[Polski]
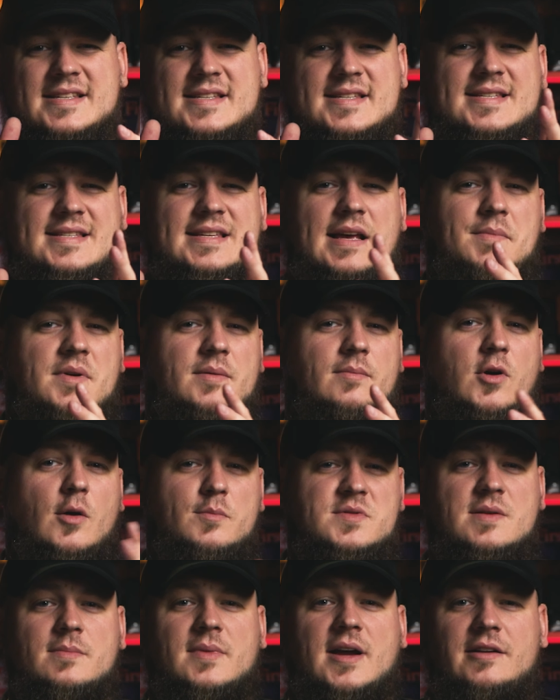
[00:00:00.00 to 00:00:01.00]
z samym
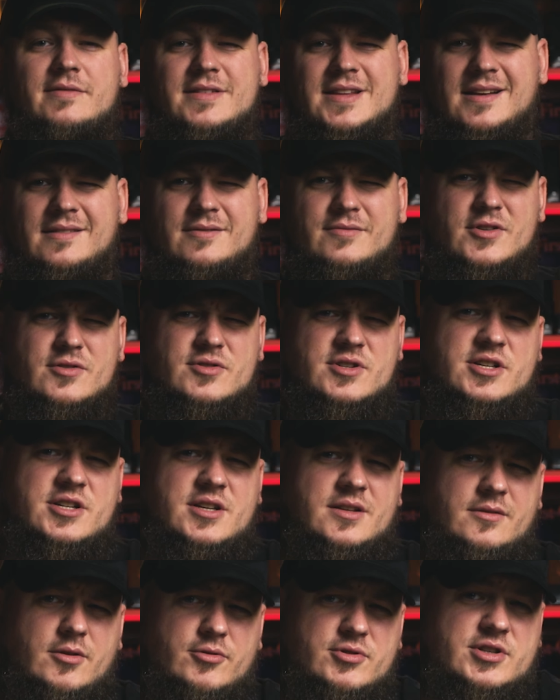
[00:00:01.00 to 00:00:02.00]
kopcem Kelvina wiąże
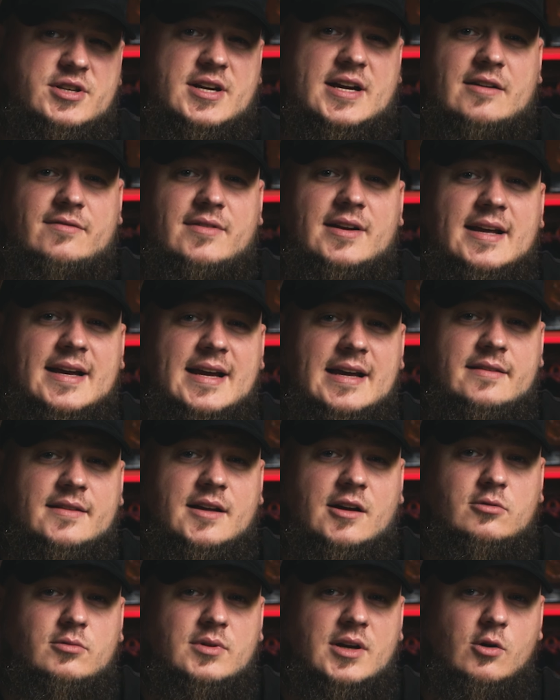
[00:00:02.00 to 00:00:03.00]
się dość ciekawa
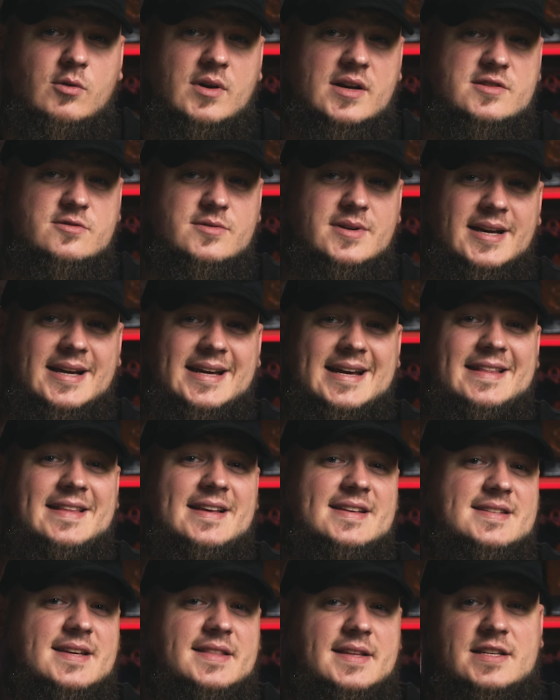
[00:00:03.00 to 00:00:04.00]
legenda, która ukazuje
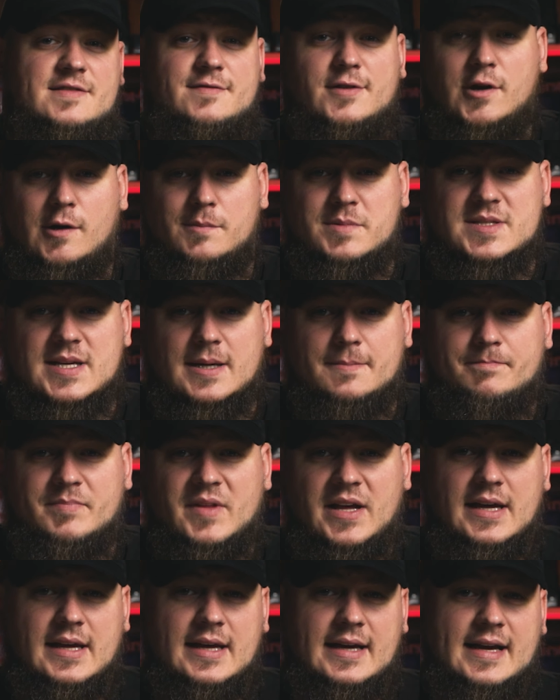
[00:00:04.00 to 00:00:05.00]
genezę nazwy kopca.
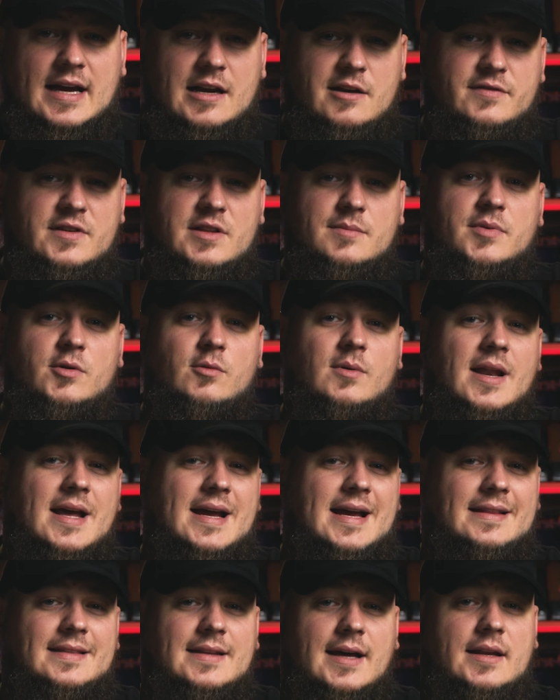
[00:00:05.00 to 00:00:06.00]
Kelvin był
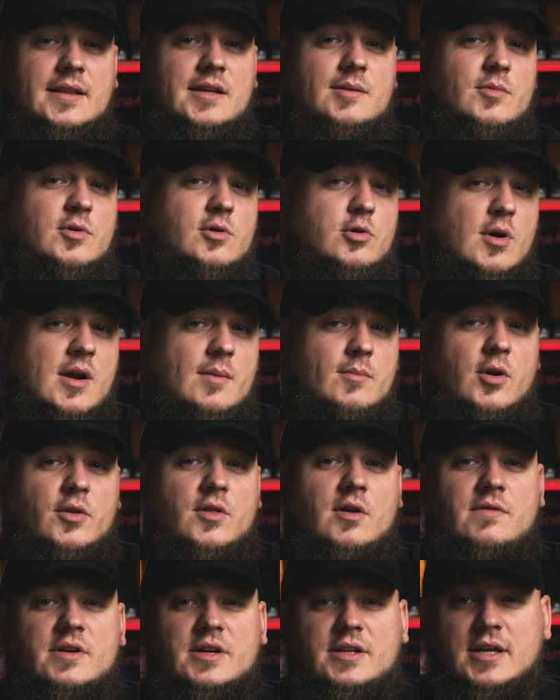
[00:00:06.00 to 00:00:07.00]
legendarnym królem
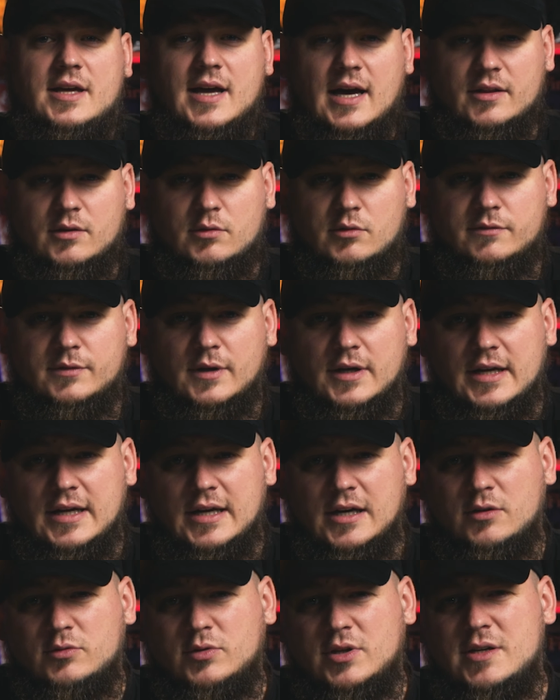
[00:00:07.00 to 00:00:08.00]
lodowych gigantów,
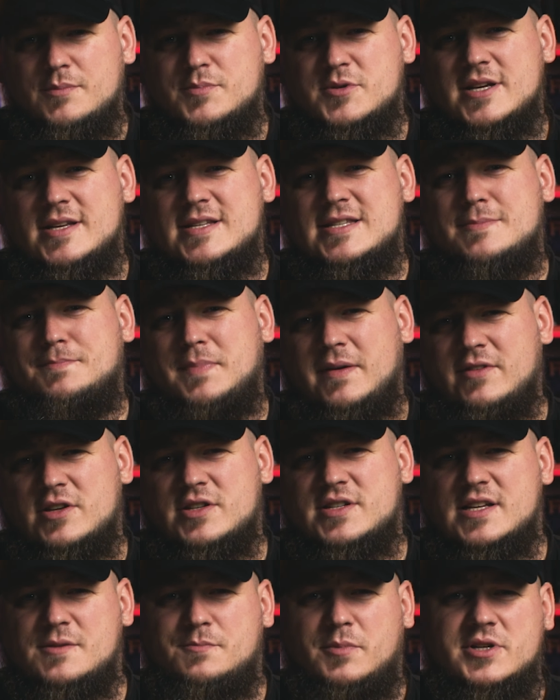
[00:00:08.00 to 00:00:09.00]
który przez
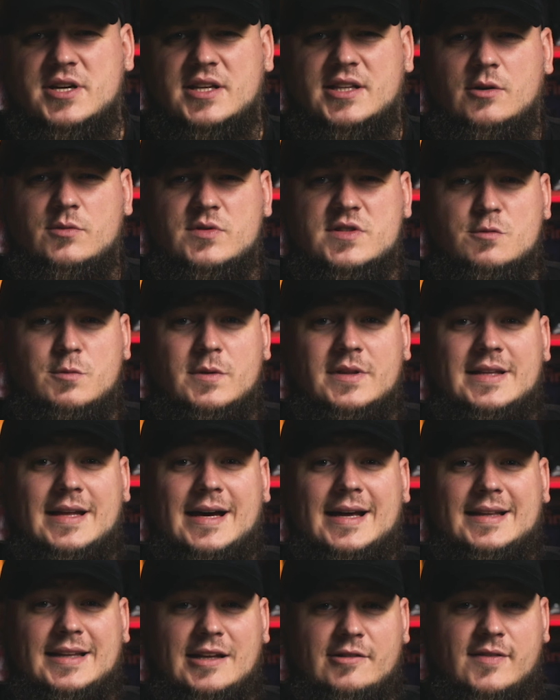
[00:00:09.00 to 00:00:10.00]
pewien czas posiadał
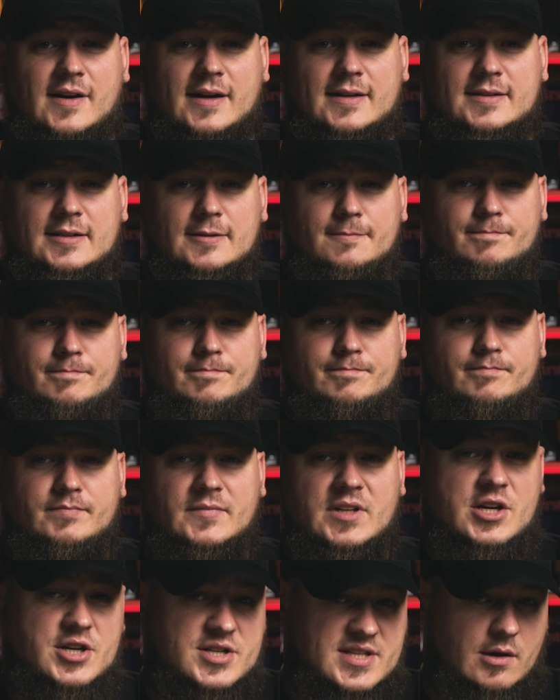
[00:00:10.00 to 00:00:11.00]
słynny artefakt
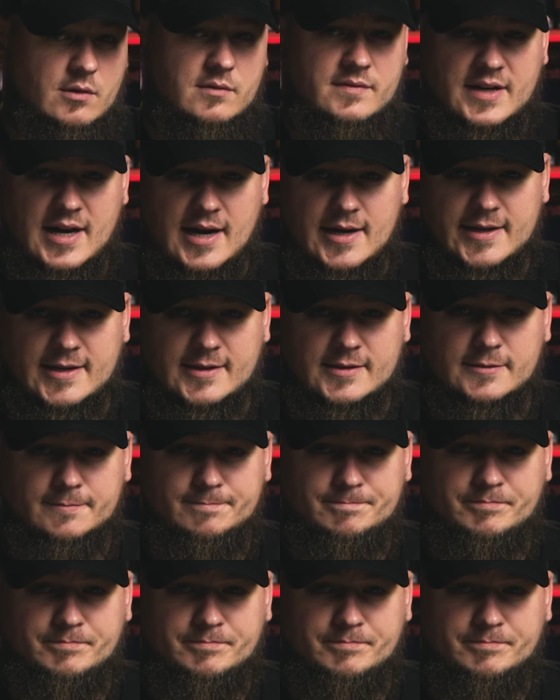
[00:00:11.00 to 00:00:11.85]
kryształowy relikt.